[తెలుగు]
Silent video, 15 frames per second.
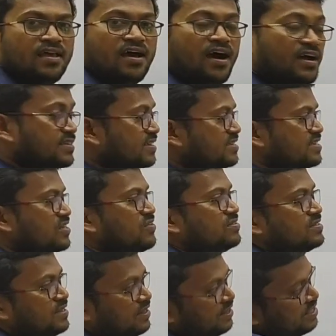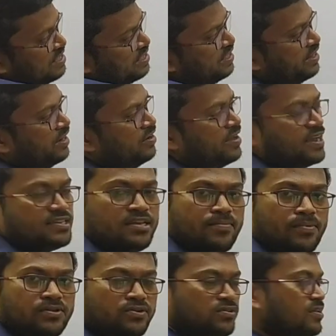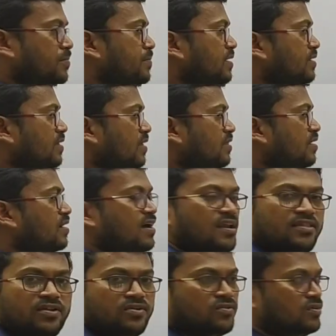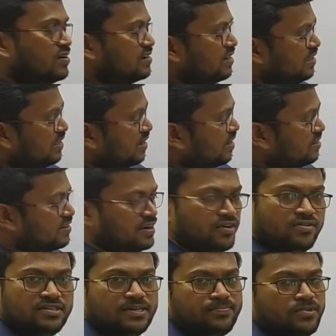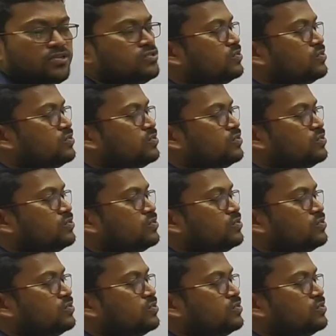అంత ఈజీగా వస్తుంది రెండో ఎగ్జాంపుల్ చూద్దాం మీకు ఇది అర్థం కాలేదనుకోండి క్లియర్గా అది రెండో చెప్తాను